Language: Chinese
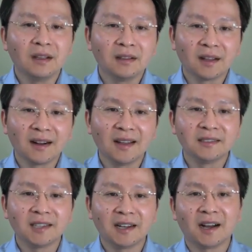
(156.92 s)
当
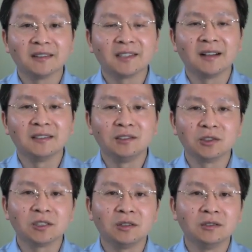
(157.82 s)
然，战场上
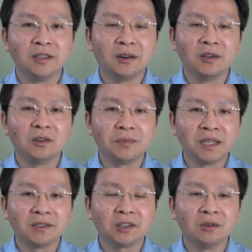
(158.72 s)
有时候也会有
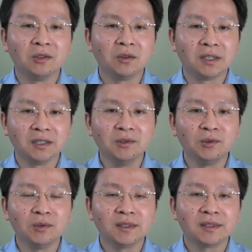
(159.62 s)
平手、有和
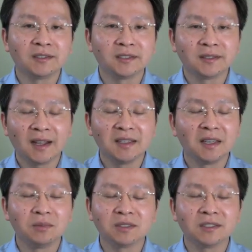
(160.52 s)
局，但是那
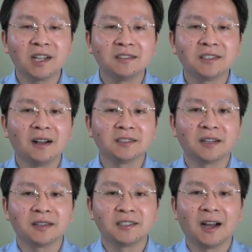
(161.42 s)
也不是战场
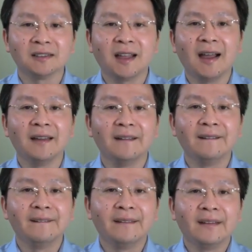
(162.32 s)
上的常态。
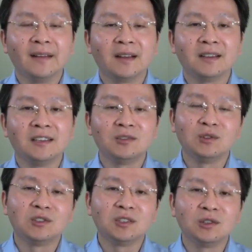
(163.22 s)
啊，也
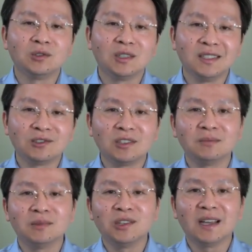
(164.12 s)
许有人会说，你说
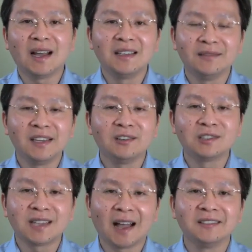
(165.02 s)
的不对啊，因为
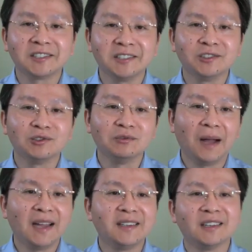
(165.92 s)
有“惨胜如
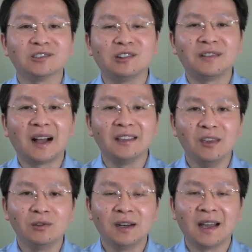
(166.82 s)
败”这个说法，
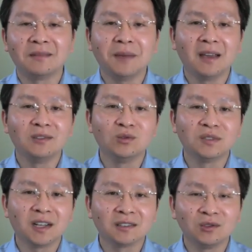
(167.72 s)
也有两败俱
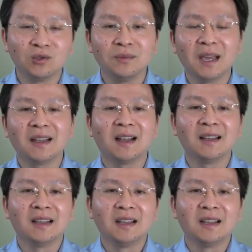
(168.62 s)
伤的局面啊。